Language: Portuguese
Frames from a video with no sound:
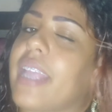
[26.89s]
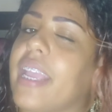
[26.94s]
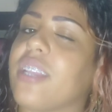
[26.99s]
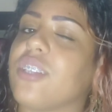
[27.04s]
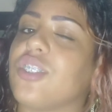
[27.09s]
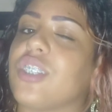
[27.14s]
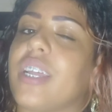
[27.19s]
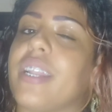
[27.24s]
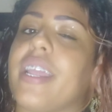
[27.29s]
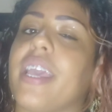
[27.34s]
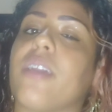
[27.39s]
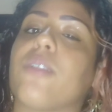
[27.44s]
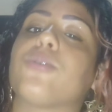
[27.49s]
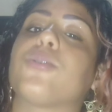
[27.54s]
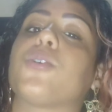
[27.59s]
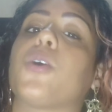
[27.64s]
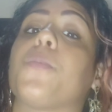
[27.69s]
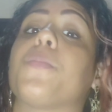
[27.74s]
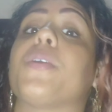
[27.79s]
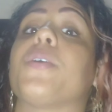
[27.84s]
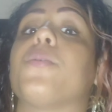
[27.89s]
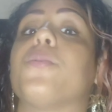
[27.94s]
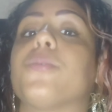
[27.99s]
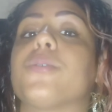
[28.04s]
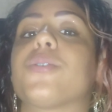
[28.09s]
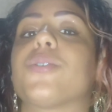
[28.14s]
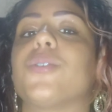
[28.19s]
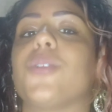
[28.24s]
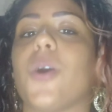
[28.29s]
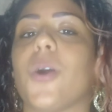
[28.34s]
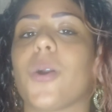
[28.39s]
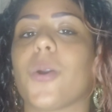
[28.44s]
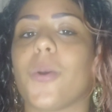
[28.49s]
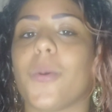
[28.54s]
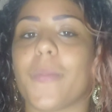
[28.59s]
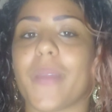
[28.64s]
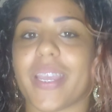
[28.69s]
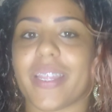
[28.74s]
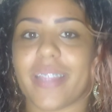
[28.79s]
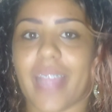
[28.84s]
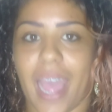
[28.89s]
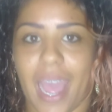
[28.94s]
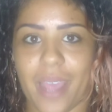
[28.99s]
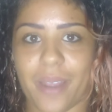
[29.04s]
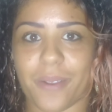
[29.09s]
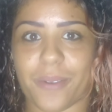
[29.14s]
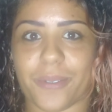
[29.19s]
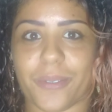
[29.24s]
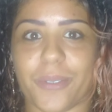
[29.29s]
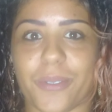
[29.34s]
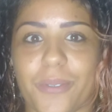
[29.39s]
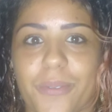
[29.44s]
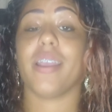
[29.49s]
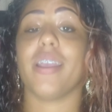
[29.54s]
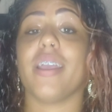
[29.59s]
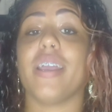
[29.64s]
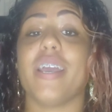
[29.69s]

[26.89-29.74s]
tem em janeiro sobre os documentários.